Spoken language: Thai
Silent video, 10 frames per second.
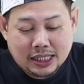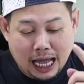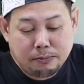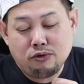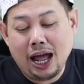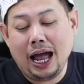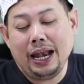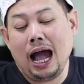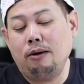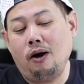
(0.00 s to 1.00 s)

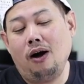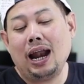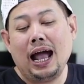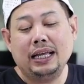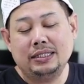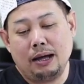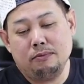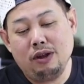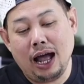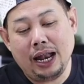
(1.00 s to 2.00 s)
3.5 ดาวเพราะอะไร
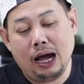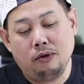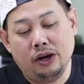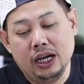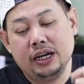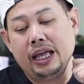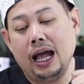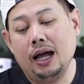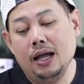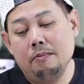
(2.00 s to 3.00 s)
3.5 ดาวเพราะหนึ่ง
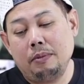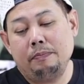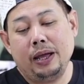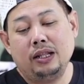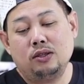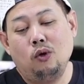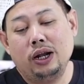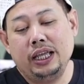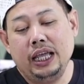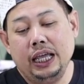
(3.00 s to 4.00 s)
เนี่ยมันเป็นตัว
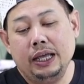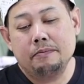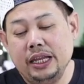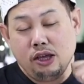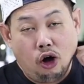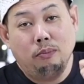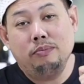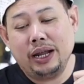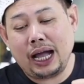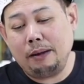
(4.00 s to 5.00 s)
ที่นิยม
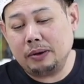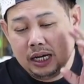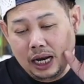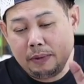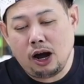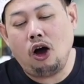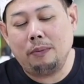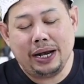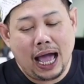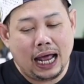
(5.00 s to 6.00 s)
นะครับ คือแล้วมันออก
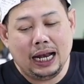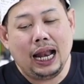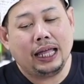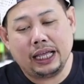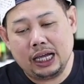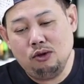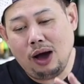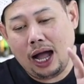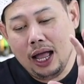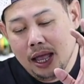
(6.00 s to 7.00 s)
มานานแล้วล่ะแต่คือ
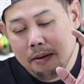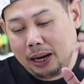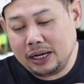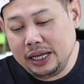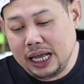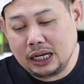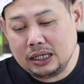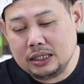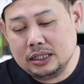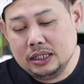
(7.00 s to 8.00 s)
ว่ามันก็ยัง
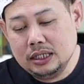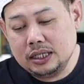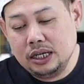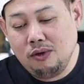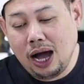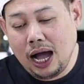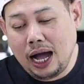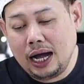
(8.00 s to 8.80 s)
ถือว่า